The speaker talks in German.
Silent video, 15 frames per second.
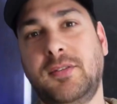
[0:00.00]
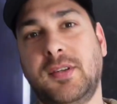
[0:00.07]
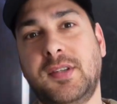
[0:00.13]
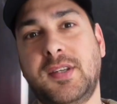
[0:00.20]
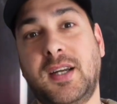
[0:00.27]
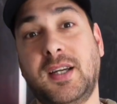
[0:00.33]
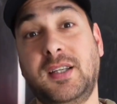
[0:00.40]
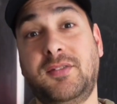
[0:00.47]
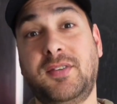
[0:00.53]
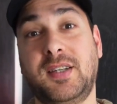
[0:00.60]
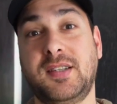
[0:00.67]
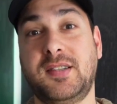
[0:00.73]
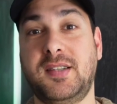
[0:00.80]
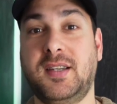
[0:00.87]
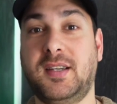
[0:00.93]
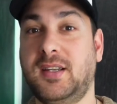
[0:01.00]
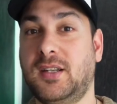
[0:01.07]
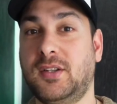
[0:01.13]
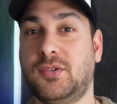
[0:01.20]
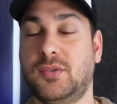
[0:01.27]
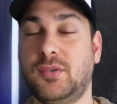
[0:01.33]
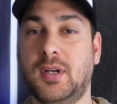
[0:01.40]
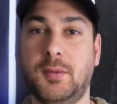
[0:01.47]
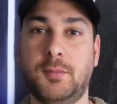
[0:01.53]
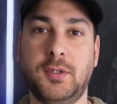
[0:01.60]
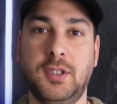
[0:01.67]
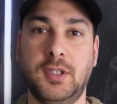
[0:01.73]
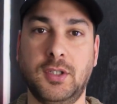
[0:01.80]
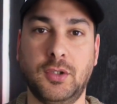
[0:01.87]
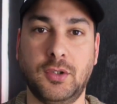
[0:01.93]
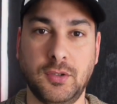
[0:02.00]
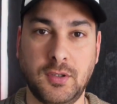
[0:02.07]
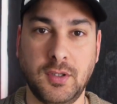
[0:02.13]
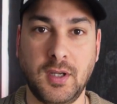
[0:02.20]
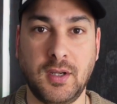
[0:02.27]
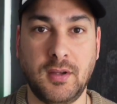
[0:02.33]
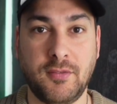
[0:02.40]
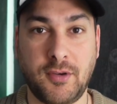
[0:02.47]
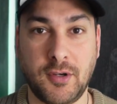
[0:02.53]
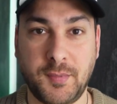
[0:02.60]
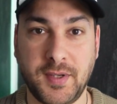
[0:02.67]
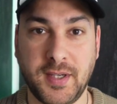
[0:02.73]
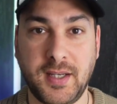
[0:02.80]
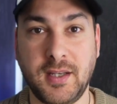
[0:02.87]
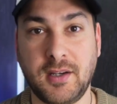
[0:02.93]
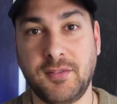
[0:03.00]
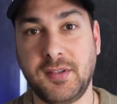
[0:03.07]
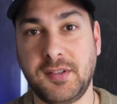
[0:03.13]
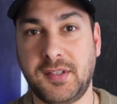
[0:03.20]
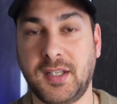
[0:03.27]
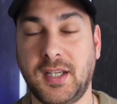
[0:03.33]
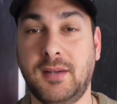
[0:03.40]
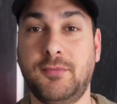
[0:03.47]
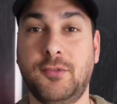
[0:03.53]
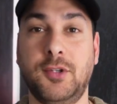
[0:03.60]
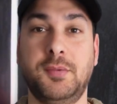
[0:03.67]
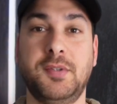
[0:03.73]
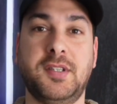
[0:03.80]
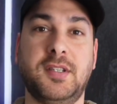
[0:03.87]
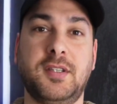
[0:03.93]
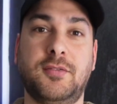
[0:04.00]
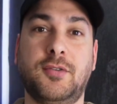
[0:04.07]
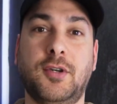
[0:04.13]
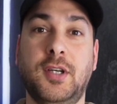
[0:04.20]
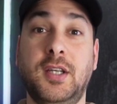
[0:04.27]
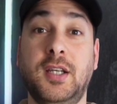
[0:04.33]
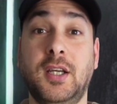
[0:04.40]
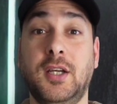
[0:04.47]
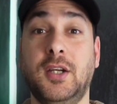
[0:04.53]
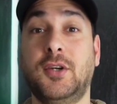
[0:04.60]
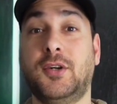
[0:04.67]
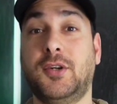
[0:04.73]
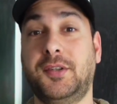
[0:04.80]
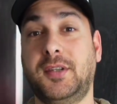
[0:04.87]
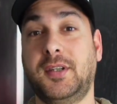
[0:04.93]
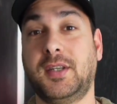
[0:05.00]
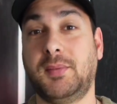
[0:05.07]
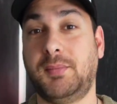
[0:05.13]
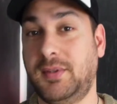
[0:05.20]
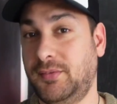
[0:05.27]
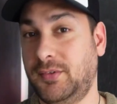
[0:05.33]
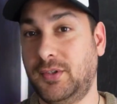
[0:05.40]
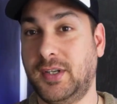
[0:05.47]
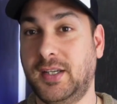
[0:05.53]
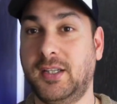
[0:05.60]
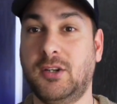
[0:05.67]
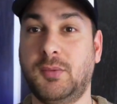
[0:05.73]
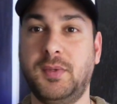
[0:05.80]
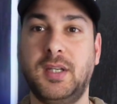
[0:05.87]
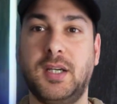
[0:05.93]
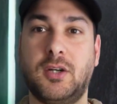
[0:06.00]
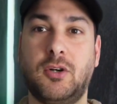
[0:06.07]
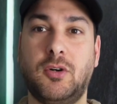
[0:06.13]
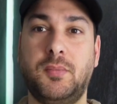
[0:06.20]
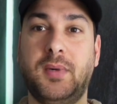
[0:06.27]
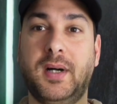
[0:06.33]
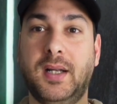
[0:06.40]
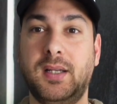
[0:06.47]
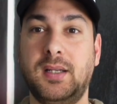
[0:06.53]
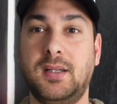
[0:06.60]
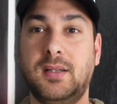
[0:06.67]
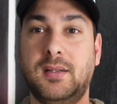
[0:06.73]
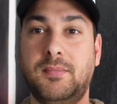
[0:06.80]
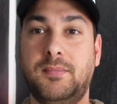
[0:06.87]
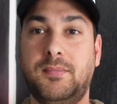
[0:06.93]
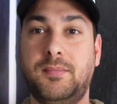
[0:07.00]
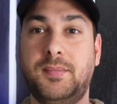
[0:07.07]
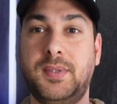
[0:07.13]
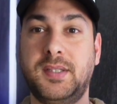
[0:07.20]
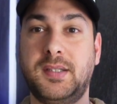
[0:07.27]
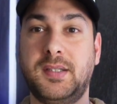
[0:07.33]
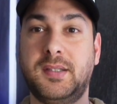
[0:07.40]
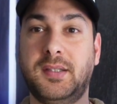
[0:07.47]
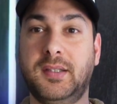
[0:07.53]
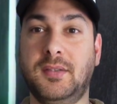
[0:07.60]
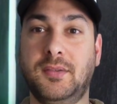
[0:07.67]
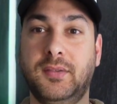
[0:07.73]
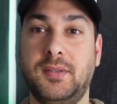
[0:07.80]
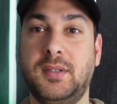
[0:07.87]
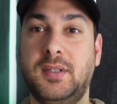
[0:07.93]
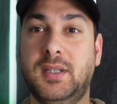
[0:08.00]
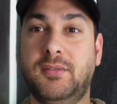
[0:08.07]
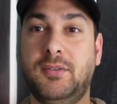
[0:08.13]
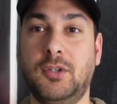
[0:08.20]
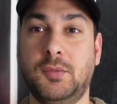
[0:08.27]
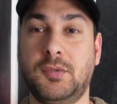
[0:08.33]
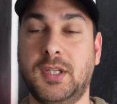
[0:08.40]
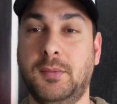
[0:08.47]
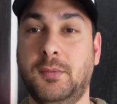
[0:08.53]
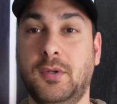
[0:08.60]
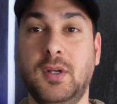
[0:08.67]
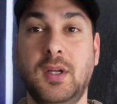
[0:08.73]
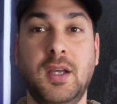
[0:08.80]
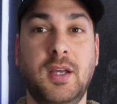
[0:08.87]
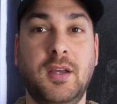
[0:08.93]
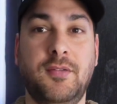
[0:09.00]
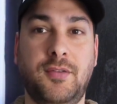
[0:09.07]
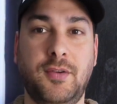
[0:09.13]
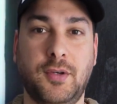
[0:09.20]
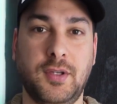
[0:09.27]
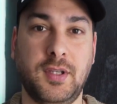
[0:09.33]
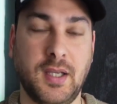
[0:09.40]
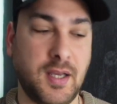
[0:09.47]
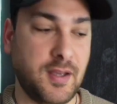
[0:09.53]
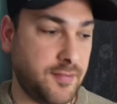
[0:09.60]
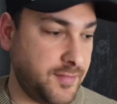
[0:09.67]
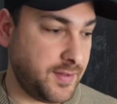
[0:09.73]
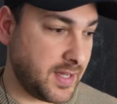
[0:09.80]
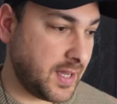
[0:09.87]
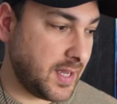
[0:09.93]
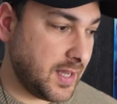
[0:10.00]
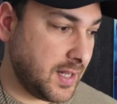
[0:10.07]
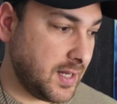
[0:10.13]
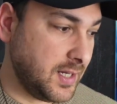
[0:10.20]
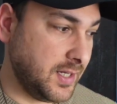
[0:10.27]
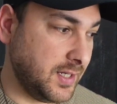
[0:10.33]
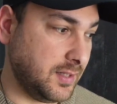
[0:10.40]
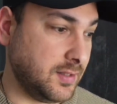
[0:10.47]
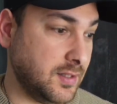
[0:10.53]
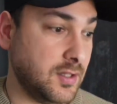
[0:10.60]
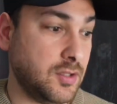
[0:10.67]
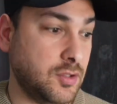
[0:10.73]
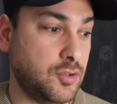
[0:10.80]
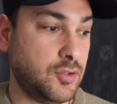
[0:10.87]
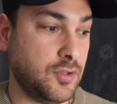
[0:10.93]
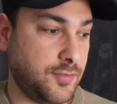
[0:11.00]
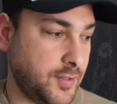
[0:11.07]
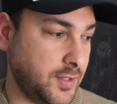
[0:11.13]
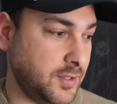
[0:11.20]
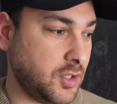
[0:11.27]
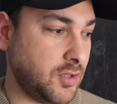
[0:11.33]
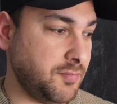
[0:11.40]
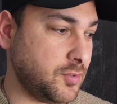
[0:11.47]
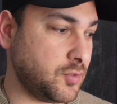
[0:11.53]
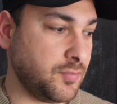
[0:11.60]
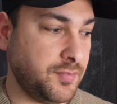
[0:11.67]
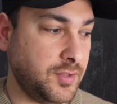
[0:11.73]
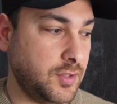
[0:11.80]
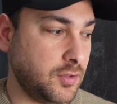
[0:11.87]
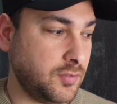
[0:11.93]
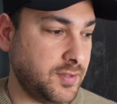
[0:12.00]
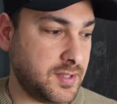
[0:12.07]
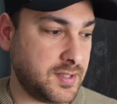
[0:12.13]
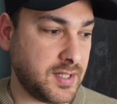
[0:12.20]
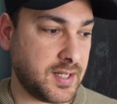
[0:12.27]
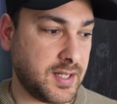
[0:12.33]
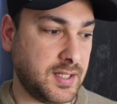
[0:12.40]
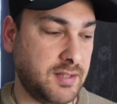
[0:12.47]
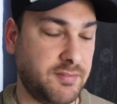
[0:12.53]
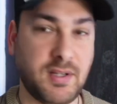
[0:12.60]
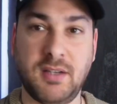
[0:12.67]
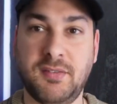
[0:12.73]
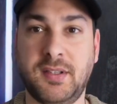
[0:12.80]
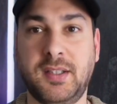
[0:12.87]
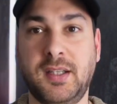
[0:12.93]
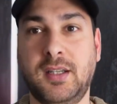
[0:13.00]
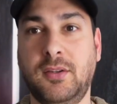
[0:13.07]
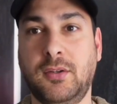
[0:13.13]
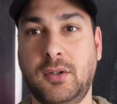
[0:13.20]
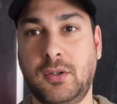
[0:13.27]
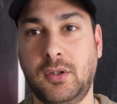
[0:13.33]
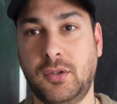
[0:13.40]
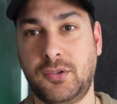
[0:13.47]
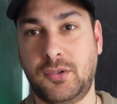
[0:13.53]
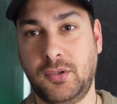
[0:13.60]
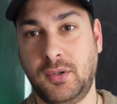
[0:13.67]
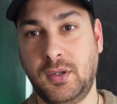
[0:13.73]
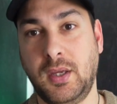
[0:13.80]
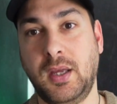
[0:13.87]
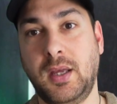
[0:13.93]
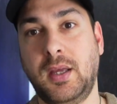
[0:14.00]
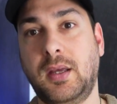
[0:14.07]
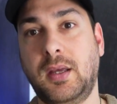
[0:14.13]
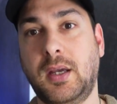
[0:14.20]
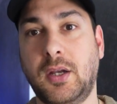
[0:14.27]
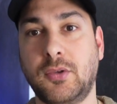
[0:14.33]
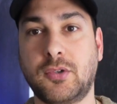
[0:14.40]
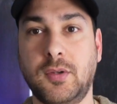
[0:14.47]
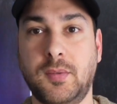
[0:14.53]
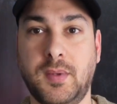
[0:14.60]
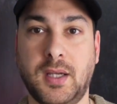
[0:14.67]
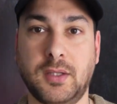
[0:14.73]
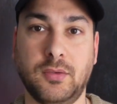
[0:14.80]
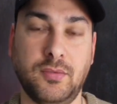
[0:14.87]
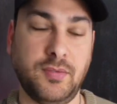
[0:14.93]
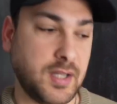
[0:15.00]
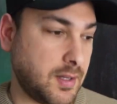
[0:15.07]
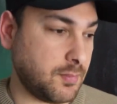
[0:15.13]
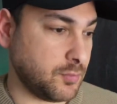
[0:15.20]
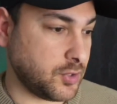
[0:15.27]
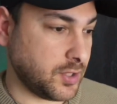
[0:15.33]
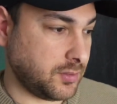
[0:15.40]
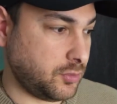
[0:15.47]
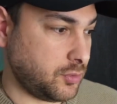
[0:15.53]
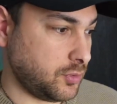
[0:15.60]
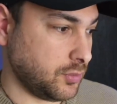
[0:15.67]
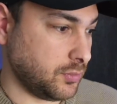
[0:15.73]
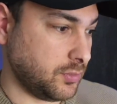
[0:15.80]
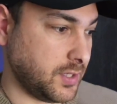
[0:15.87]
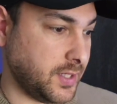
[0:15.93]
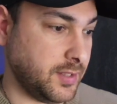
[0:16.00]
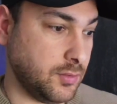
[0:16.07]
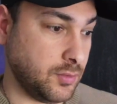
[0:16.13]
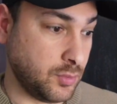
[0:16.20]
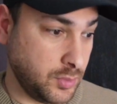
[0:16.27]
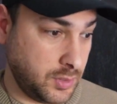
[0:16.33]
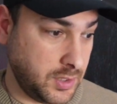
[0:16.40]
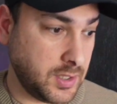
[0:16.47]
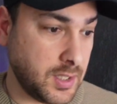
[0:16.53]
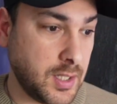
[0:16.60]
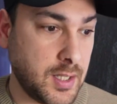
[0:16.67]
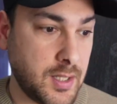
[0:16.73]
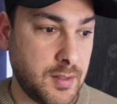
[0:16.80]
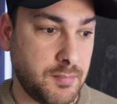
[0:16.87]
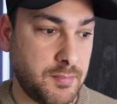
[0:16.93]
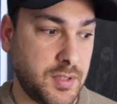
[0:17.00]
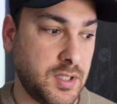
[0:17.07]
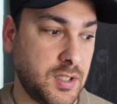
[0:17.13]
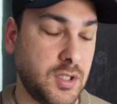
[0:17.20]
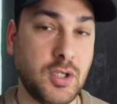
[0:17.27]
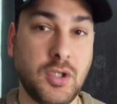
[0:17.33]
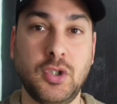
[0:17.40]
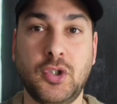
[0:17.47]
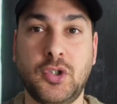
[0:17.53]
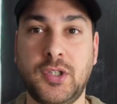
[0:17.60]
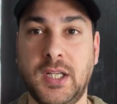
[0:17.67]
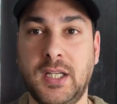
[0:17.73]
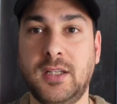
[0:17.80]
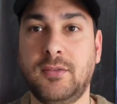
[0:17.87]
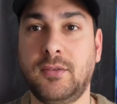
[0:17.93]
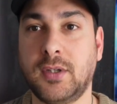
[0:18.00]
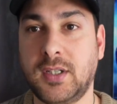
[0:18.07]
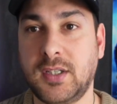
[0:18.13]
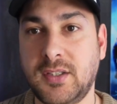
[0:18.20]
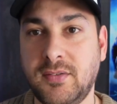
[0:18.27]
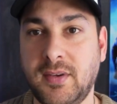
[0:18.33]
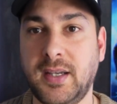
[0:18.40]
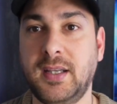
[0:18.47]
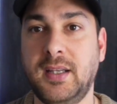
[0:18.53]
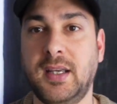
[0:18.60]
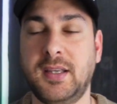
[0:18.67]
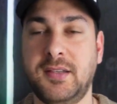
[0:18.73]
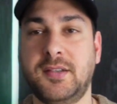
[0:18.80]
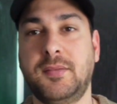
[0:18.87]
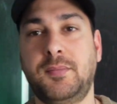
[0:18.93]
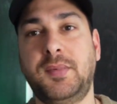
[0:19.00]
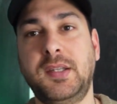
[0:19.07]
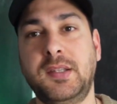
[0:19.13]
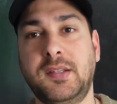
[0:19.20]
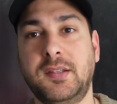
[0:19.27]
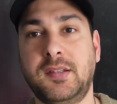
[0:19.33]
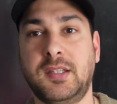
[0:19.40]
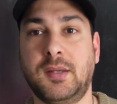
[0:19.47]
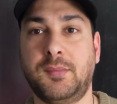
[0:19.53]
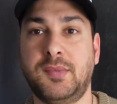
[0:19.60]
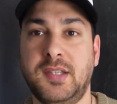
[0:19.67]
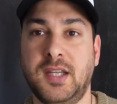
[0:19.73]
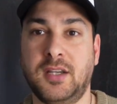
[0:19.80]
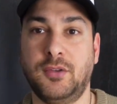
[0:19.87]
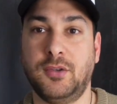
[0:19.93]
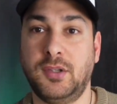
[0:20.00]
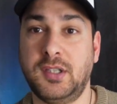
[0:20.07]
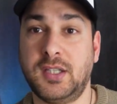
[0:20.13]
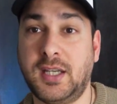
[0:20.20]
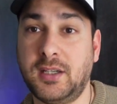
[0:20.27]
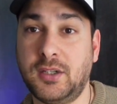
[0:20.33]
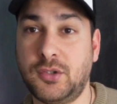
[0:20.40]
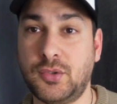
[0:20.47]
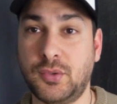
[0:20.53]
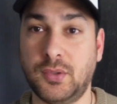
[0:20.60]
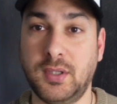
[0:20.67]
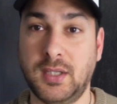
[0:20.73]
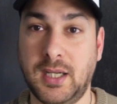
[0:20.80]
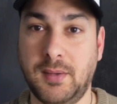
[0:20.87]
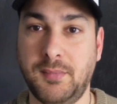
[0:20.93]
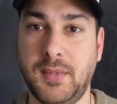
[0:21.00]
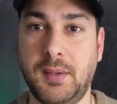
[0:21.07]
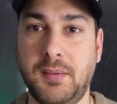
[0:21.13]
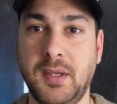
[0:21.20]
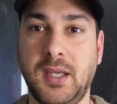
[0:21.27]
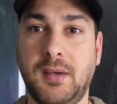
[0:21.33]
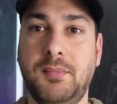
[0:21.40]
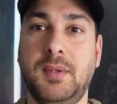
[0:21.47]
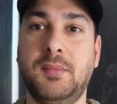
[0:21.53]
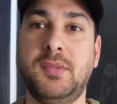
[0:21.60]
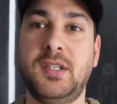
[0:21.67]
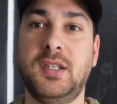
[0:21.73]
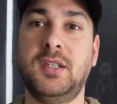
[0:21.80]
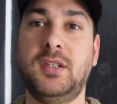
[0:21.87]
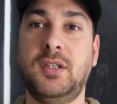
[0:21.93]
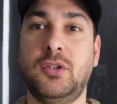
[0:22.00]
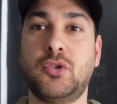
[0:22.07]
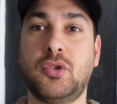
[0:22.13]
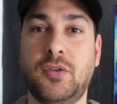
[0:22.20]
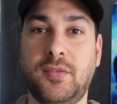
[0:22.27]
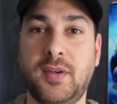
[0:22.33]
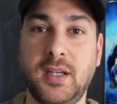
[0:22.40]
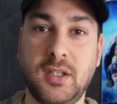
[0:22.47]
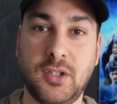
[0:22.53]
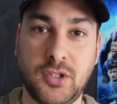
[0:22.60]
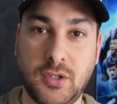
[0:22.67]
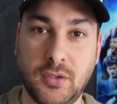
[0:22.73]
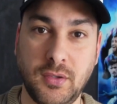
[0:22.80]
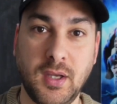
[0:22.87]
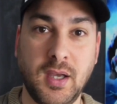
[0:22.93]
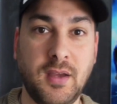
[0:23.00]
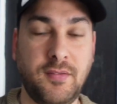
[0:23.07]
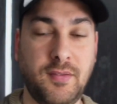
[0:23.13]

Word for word: Ich würde sagen, vergesst den Kanal zu abonnieren und folgt mir gerne auf Instagram. Würde mich sehr, sehr freuen und gebt dem Video einen Daumen nach oben. Alle Pieces sind unten in der Videobeschreibung für euch verlinkt. So, Freunde, kommen wir zum Video. Wie gesagt, 85 hat eine neue Kollektion rausgebracht und wir haben uns ein T-Shirt und ein Hoodie bestellt. Wirklich zwei nice Pieces. Ich habe die Sachen noch nicht angezogen gehabt, aber ich habe mir ein bisschen die Stoffe angeschaut.